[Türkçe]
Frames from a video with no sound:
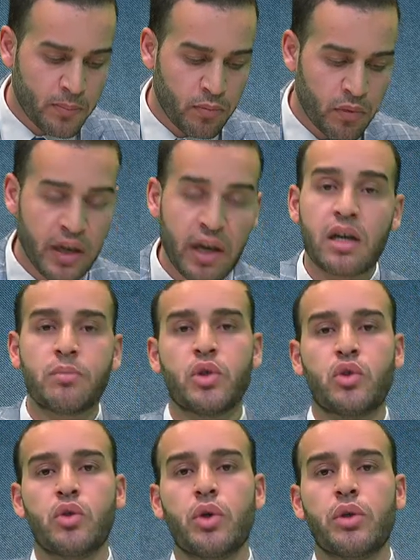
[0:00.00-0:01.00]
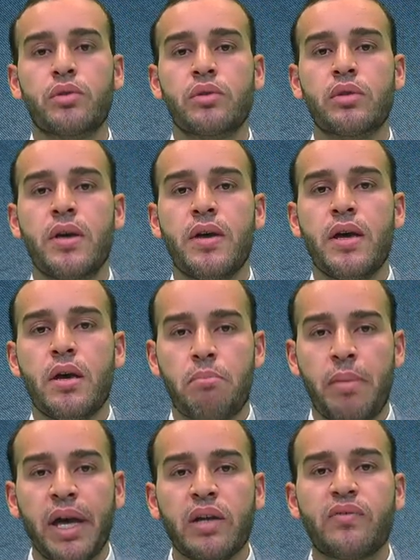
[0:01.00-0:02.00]
Ya Rabbi diyor
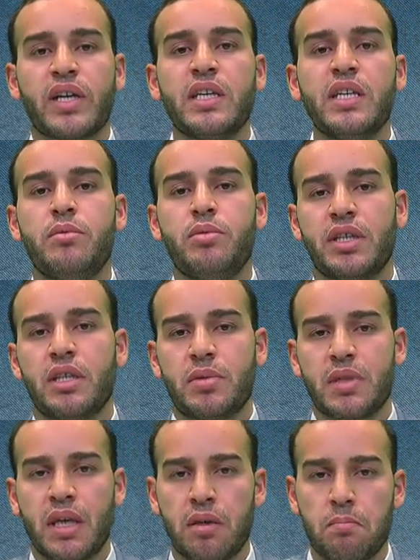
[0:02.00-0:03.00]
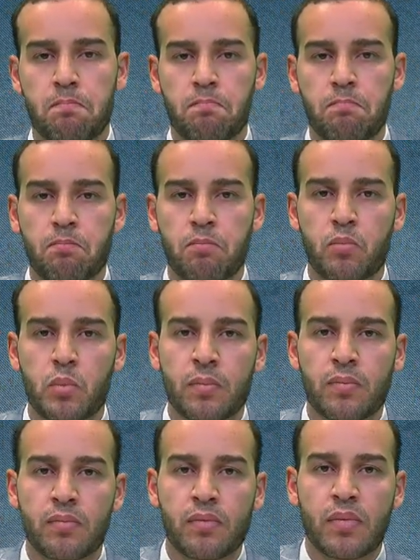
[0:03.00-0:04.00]
ben fakir bir kimseyim.
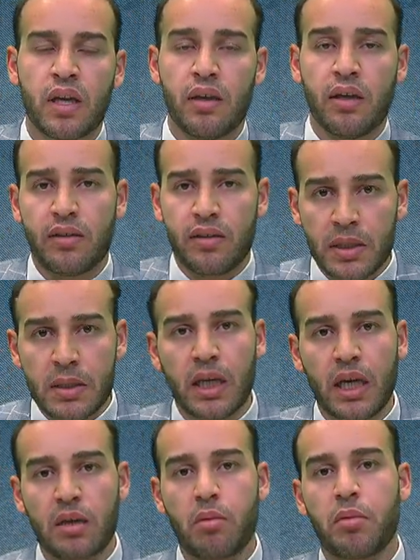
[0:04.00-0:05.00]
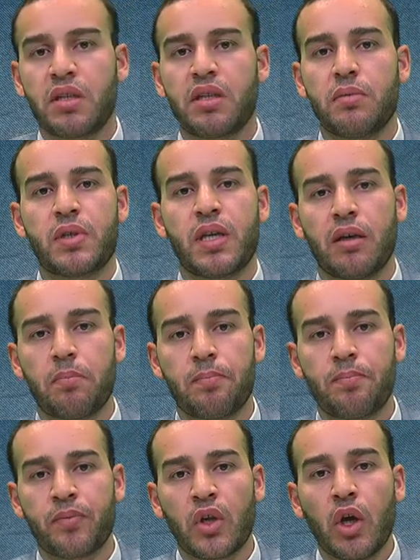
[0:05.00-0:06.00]
İhtiyaç sahibi bir kimseyim.
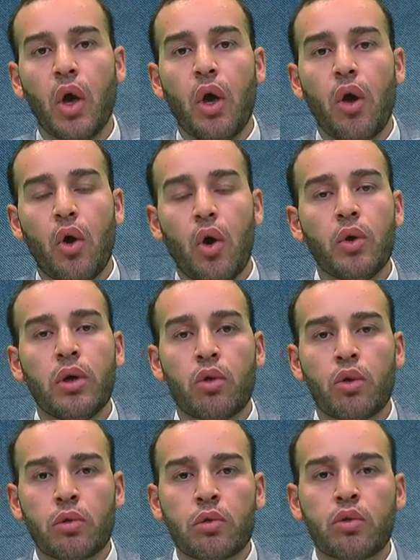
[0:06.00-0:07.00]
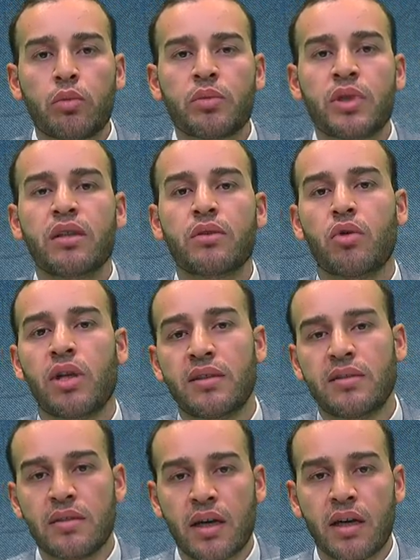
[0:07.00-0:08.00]
Öyle olduğumdan
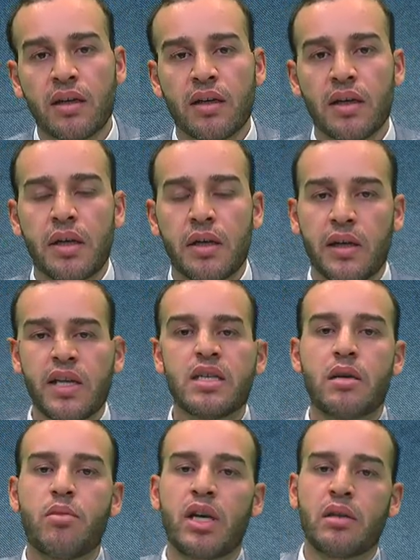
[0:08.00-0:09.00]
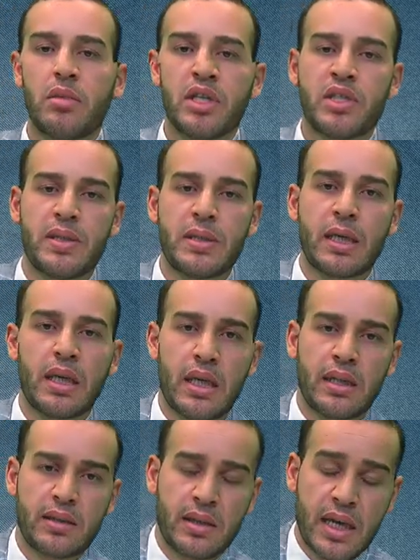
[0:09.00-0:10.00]
dolayı da ne zaman meclise gel
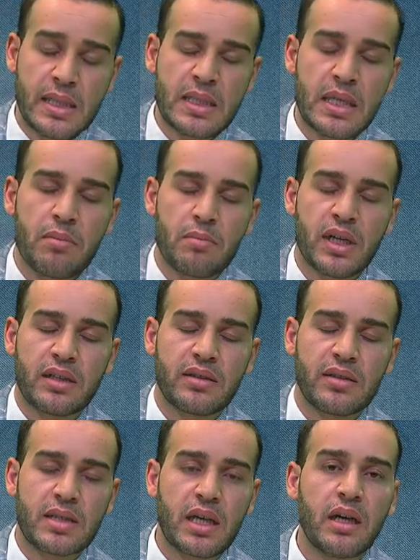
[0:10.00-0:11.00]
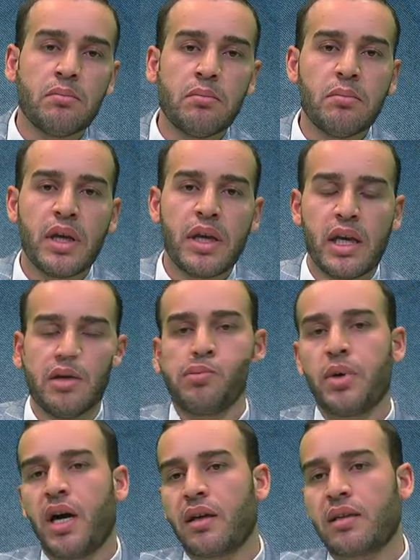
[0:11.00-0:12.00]
gelsem, katılsam hep
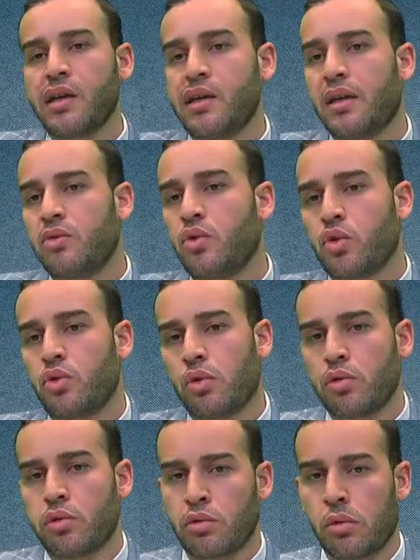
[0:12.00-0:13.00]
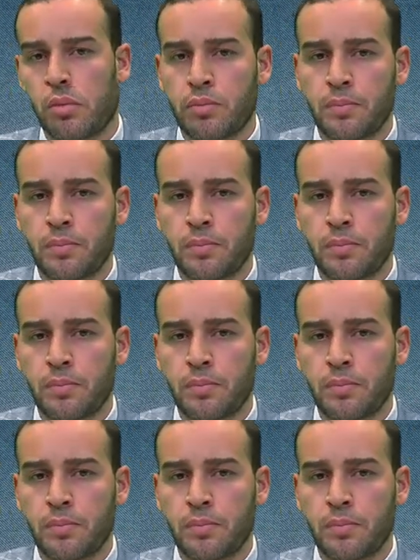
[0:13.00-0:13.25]
arkalarda oturtuldum.